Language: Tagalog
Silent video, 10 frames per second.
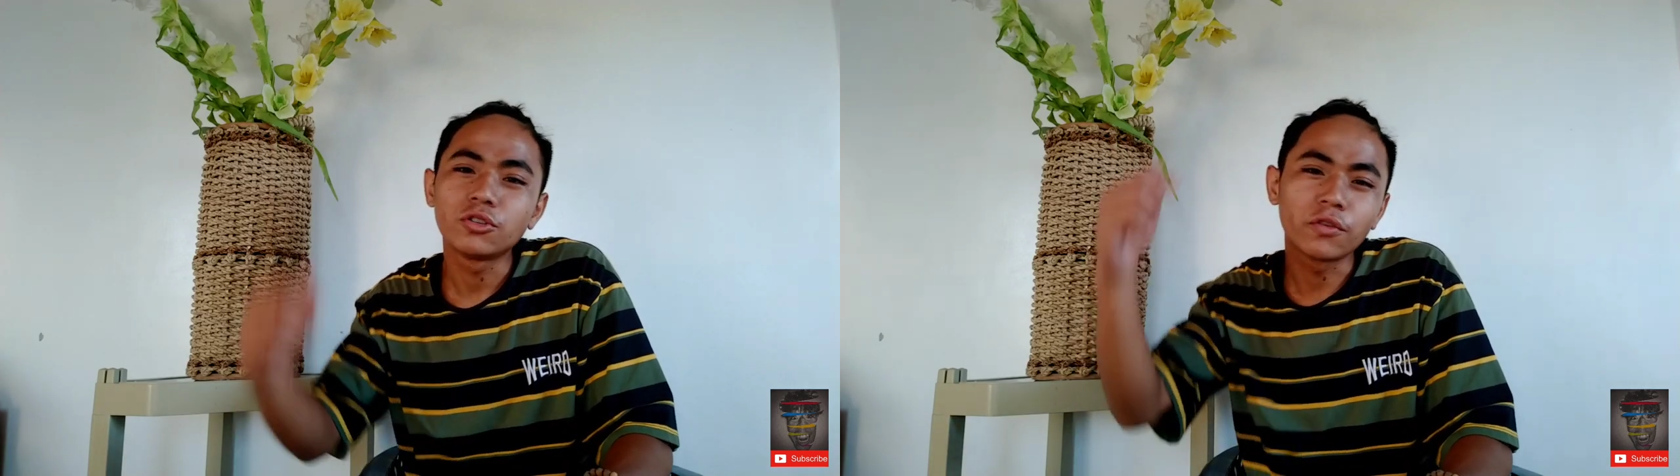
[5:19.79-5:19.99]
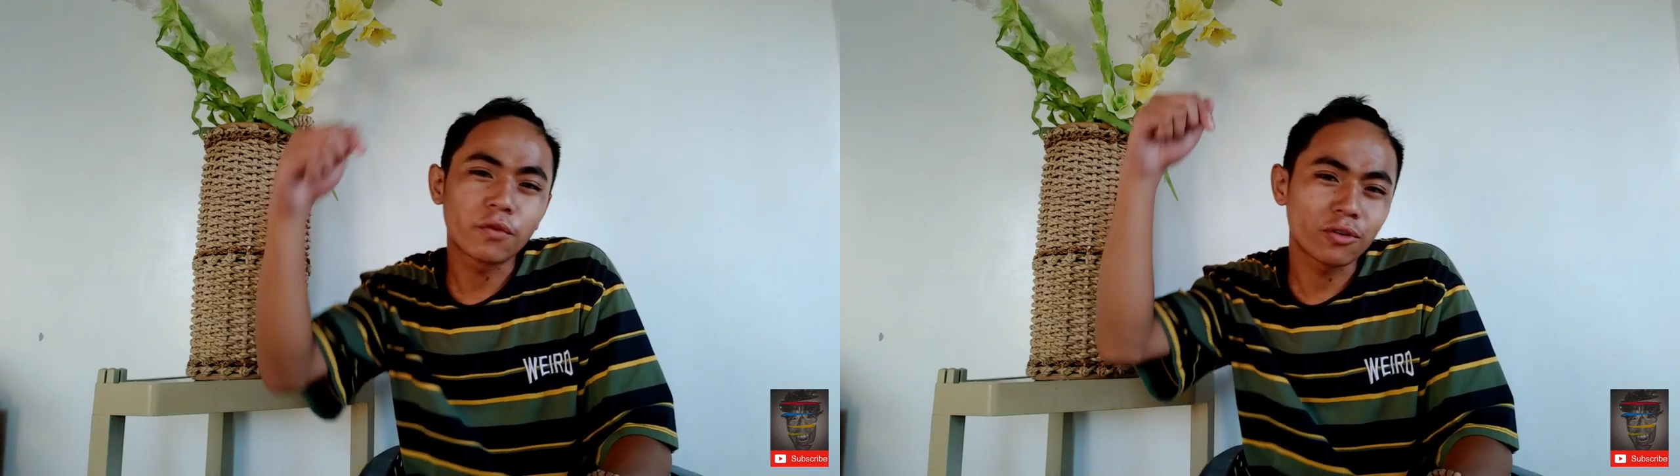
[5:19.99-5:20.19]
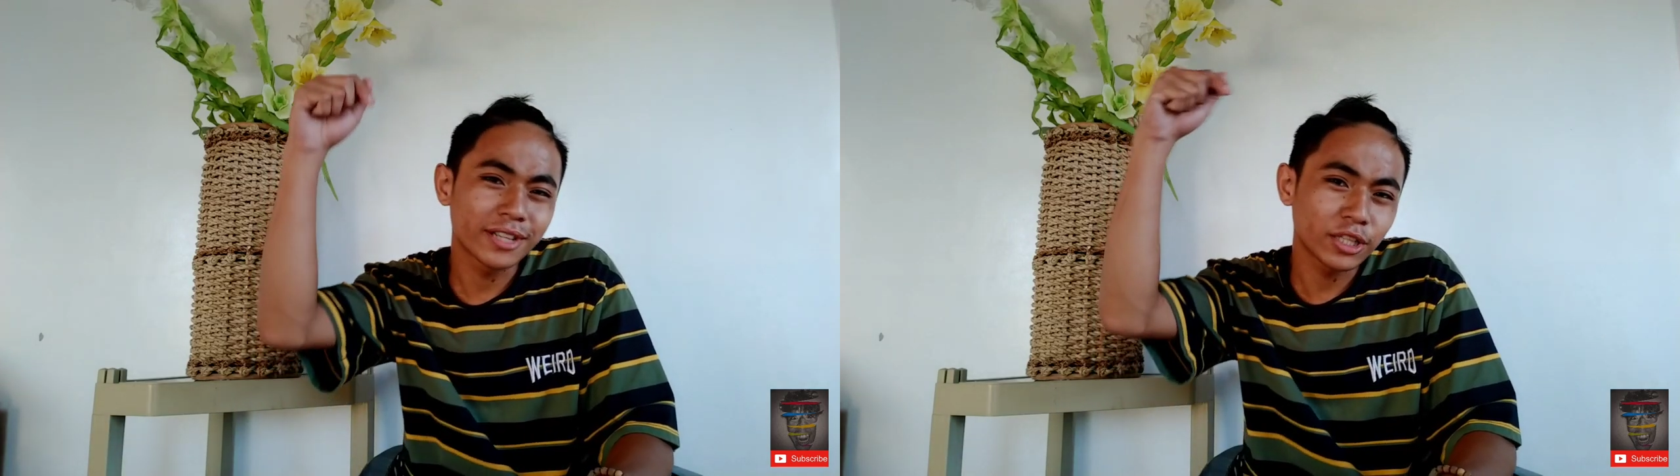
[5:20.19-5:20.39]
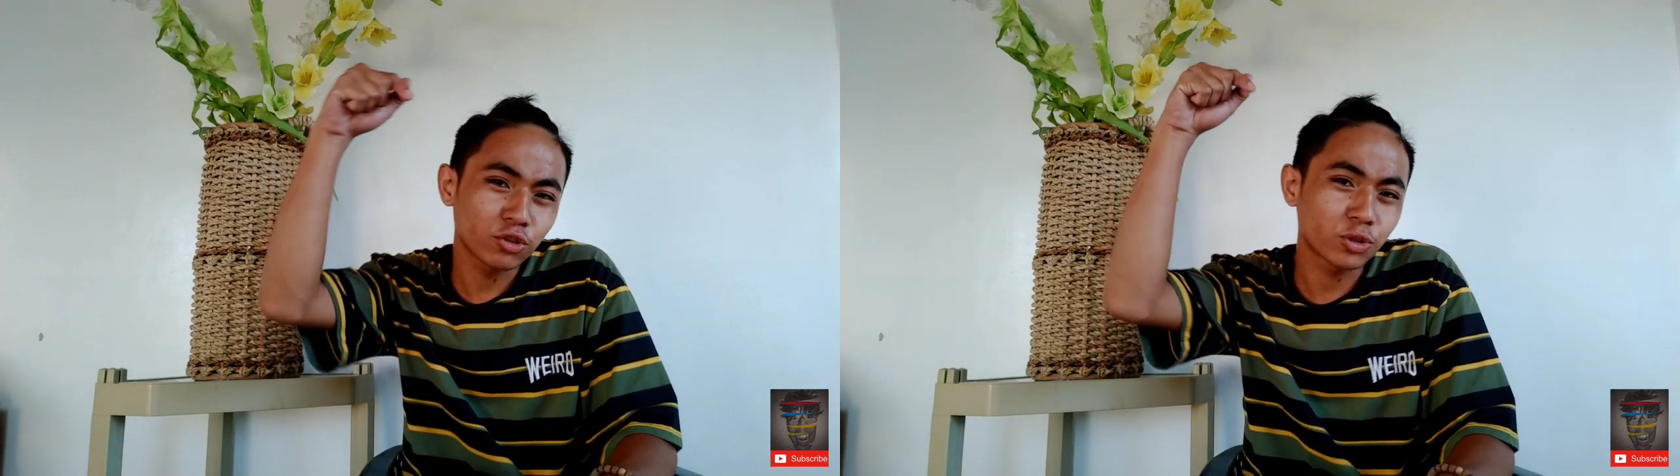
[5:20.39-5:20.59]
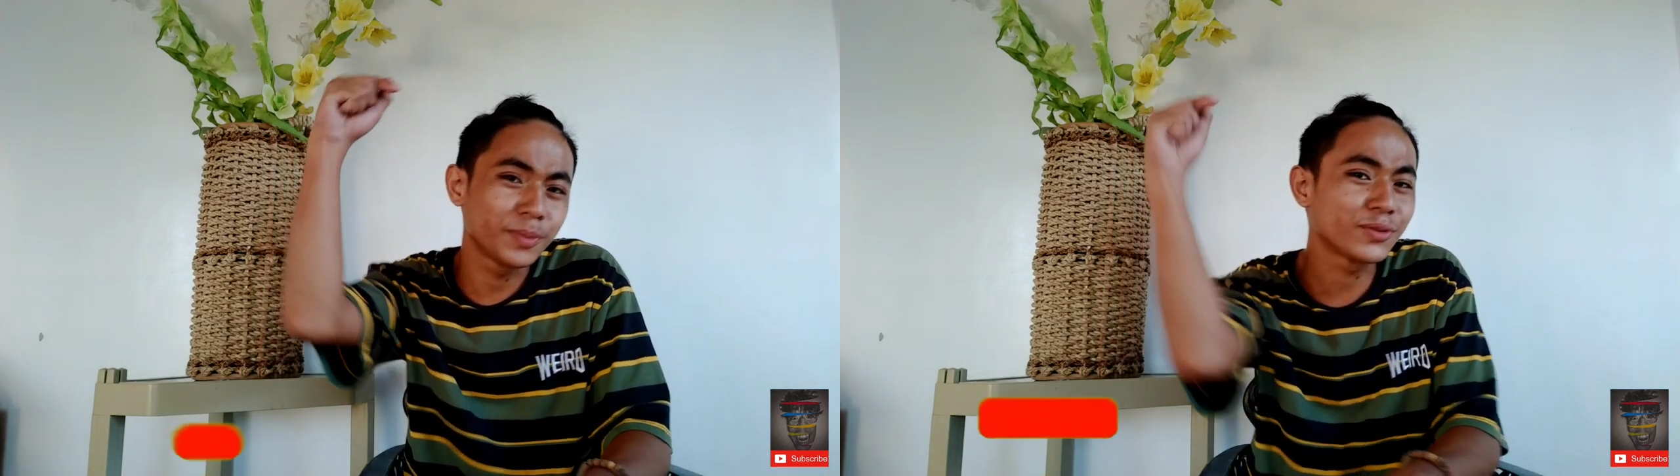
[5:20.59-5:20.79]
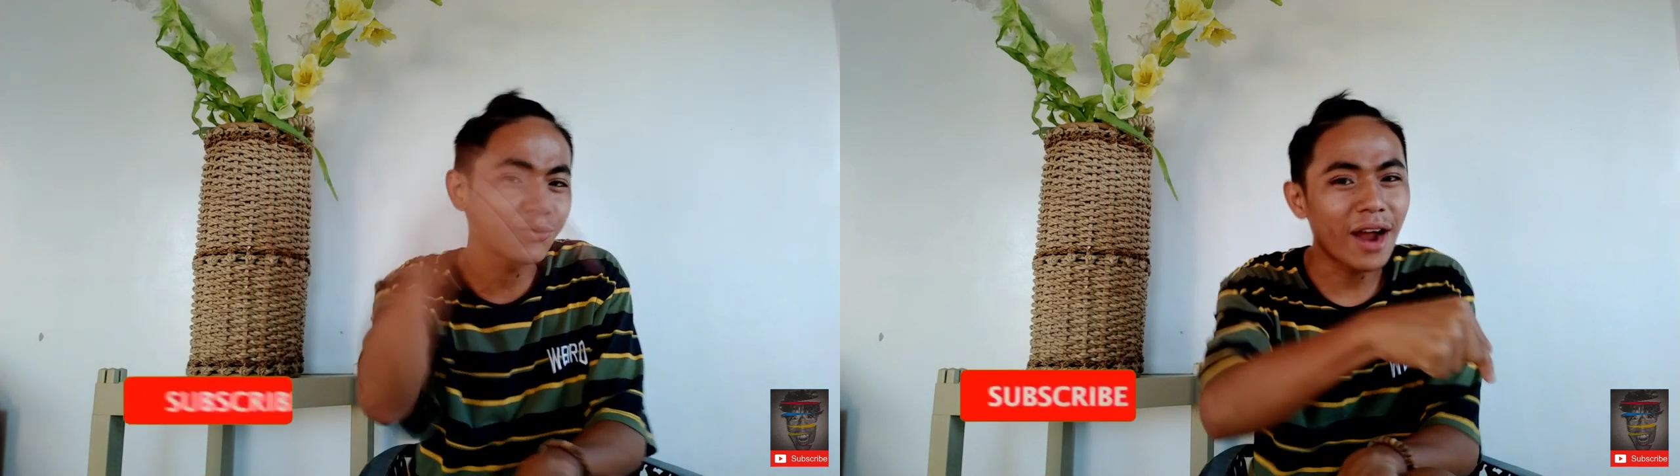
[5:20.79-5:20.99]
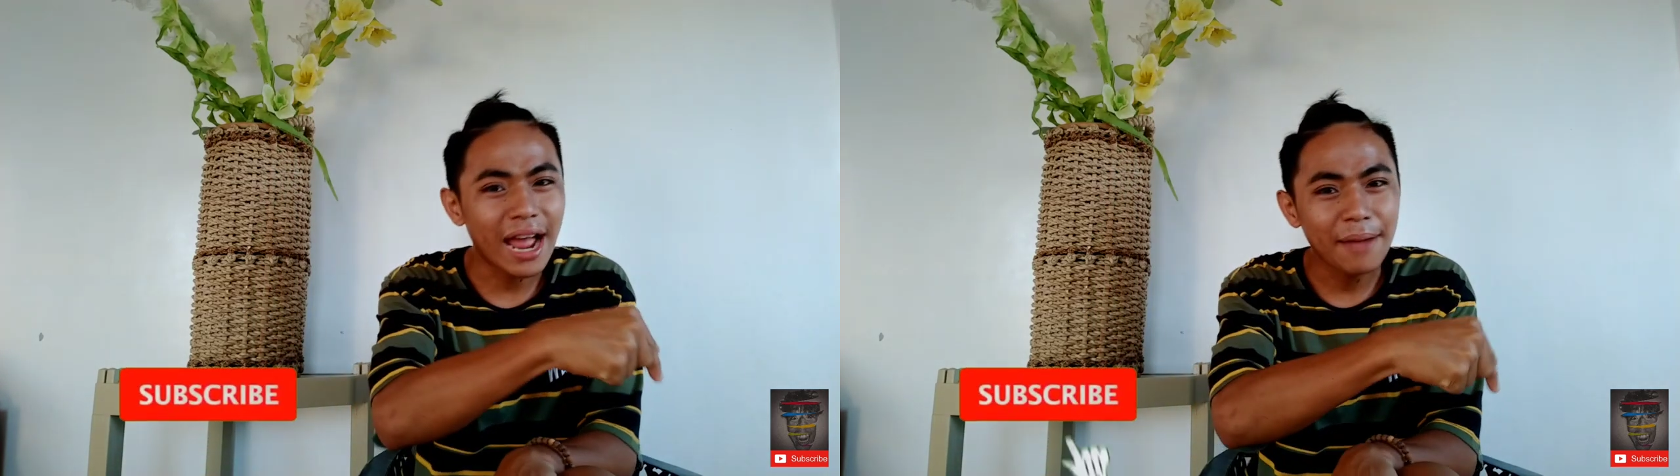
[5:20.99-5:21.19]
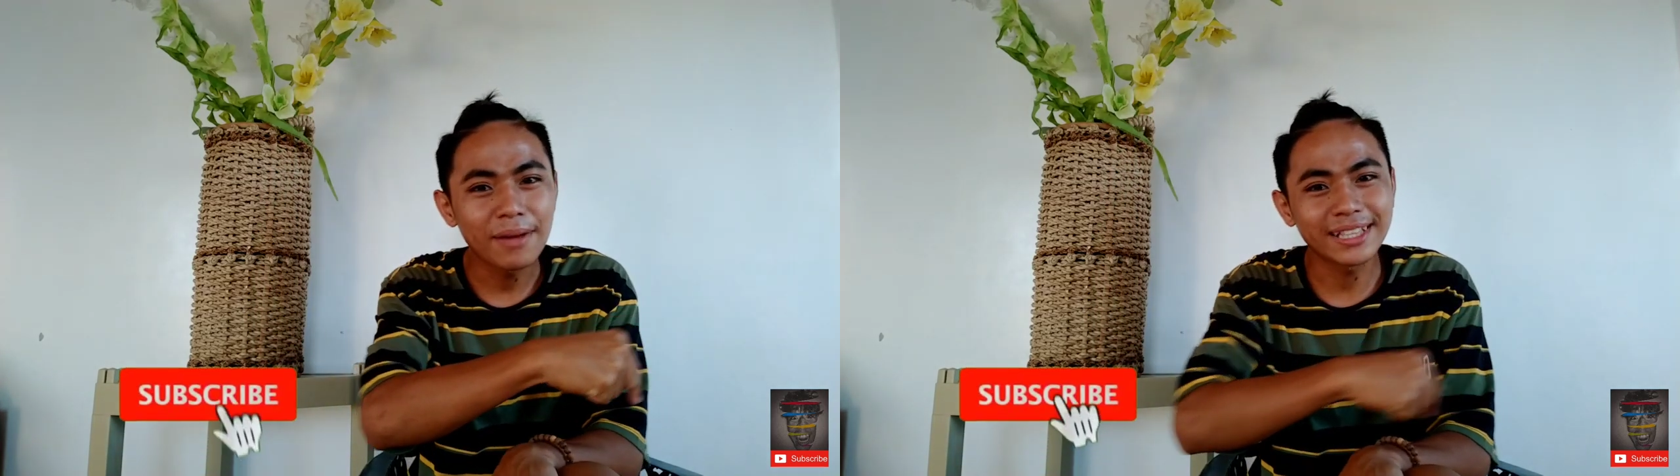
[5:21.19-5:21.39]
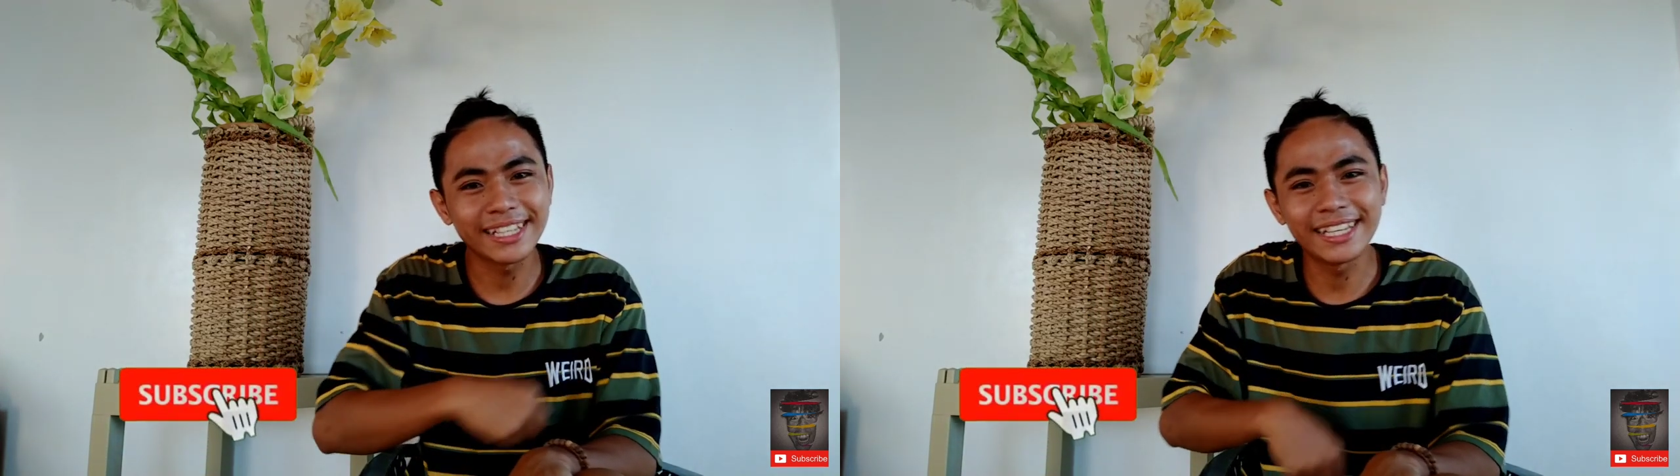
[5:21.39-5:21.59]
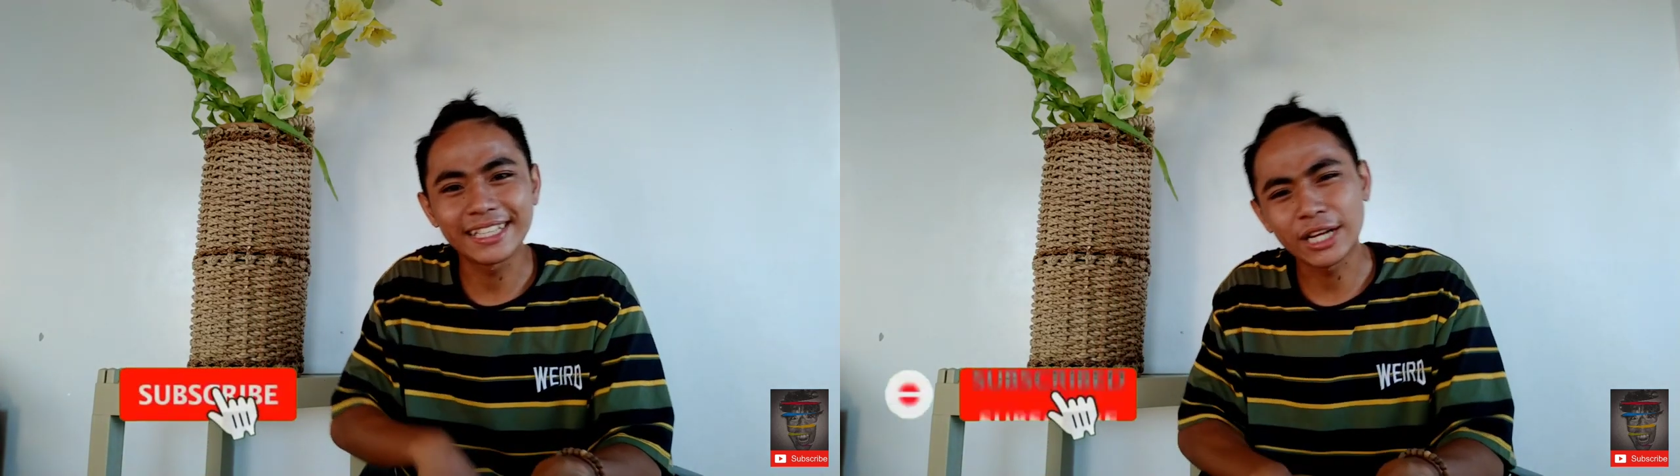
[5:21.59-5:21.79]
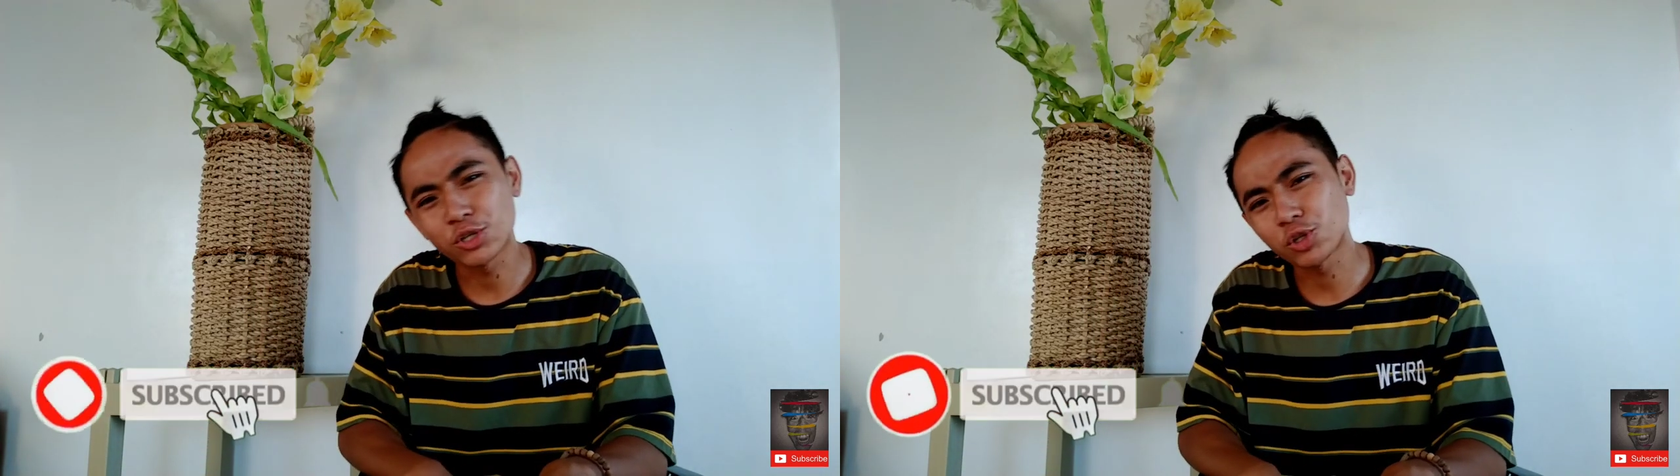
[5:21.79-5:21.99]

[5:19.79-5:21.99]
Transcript: Don't forget to subscribe at i-hit ang